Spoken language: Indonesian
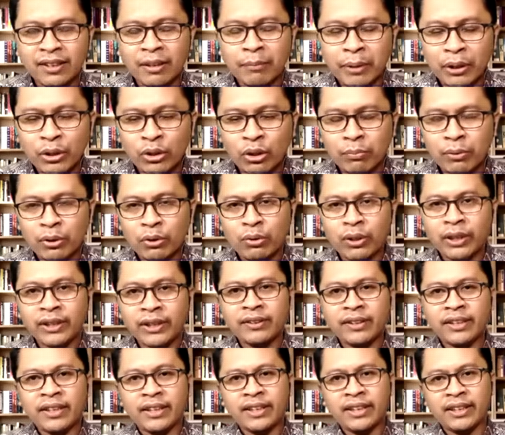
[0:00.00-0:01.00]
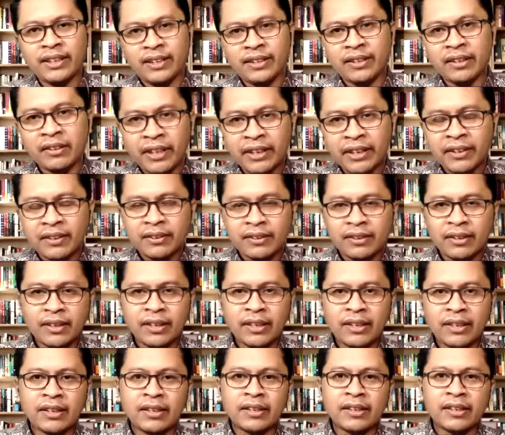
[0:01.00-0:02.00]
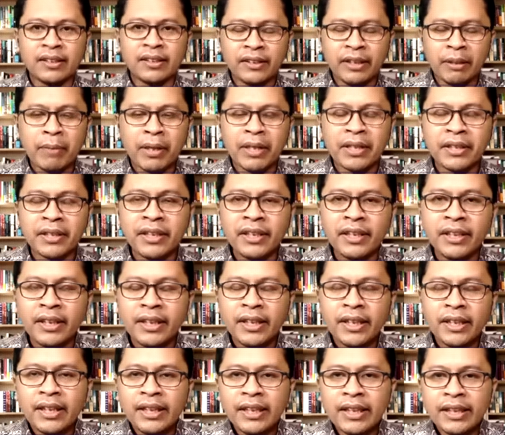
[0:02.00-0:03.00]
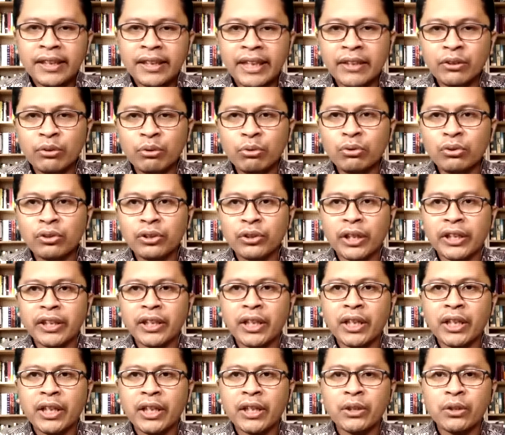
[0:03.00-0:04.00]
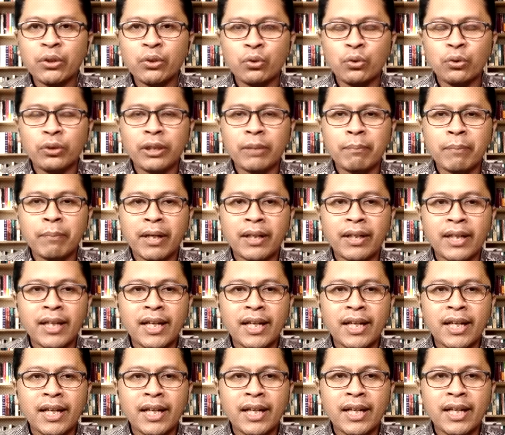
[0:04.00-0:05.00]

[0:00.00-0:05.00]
besok menulis di detik eh, tema ini, yaitu skenario di mana